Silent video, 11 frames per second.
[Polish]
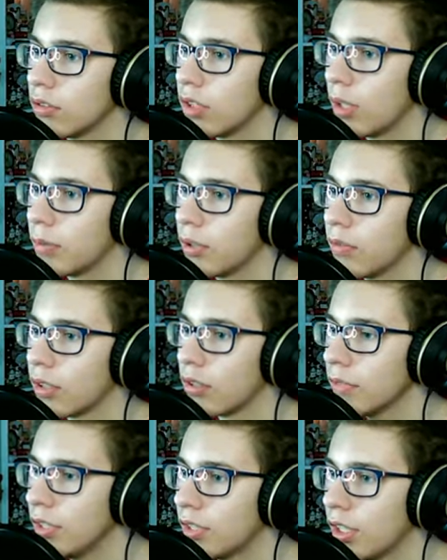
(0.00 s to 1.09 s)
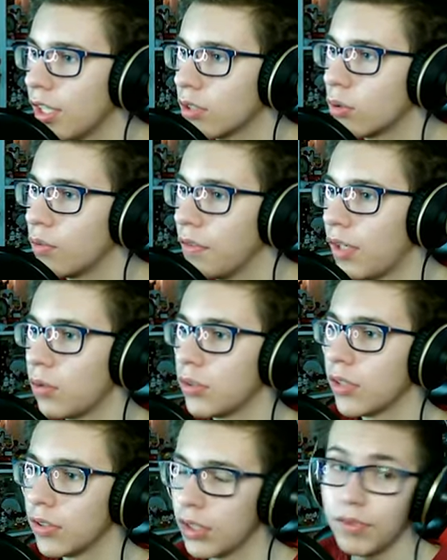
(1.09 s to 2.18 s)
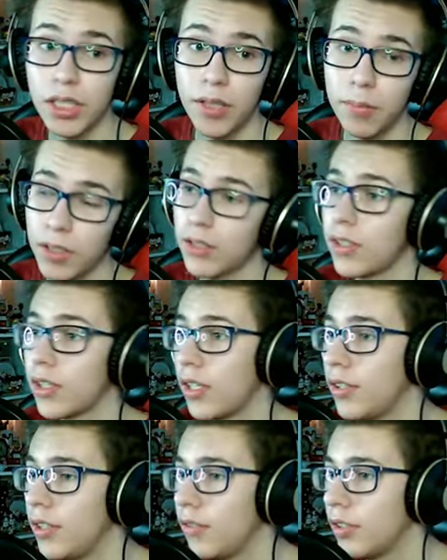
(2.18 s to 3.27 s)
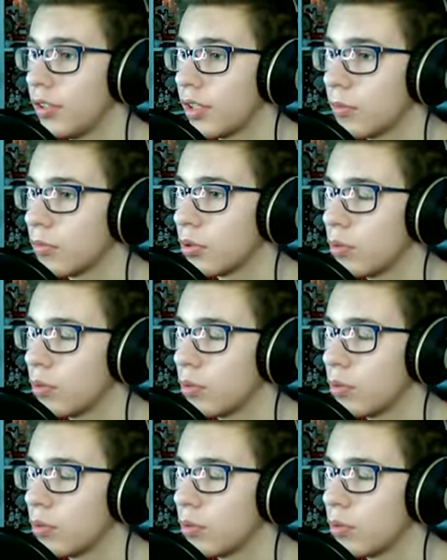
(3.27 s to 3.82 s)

dla mnie nowego. Jeszcze na survivalu tego nie widziałem. Jak na creative gdzieś tam coś